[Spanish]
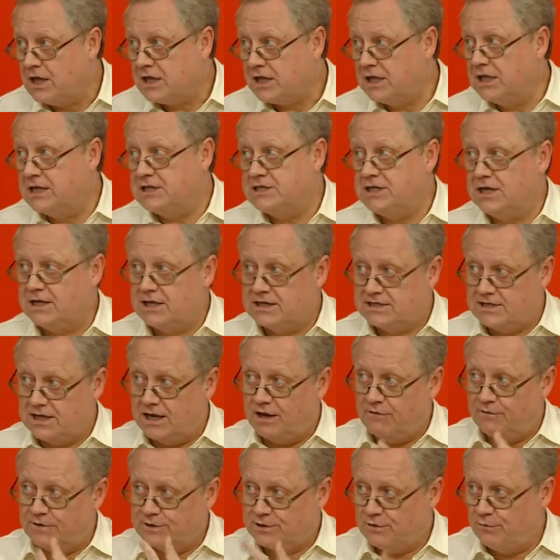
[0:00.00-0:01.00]
Quiere decir que si
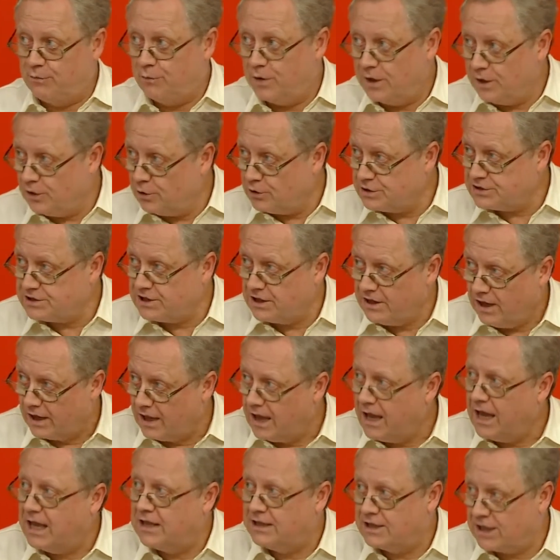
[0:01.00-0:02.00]
la inflación fue el 12,
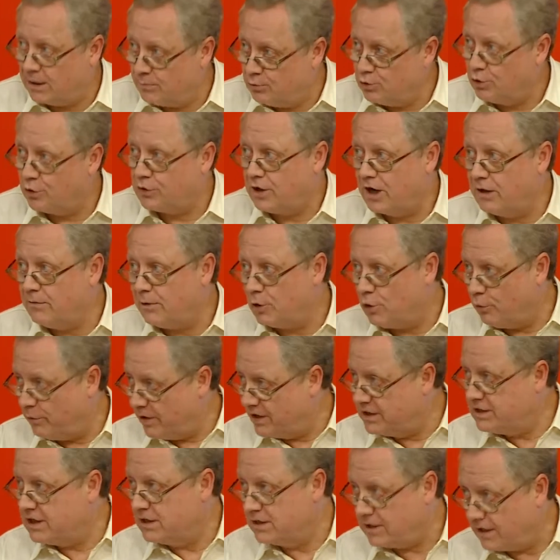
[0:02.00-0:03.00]
en términos reales bajó
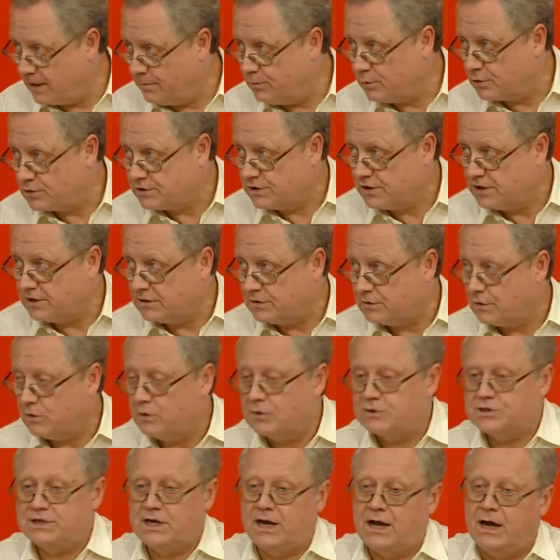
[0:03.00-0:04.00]
23%.
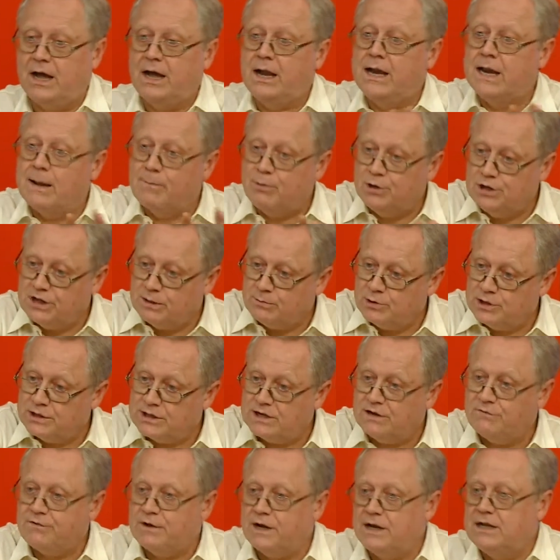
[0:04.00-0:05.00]
O sea, la política
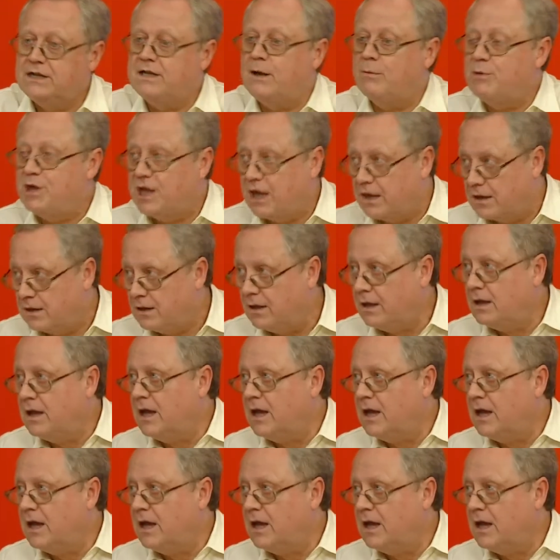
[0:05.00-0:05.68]
monetaria fiscal está bien.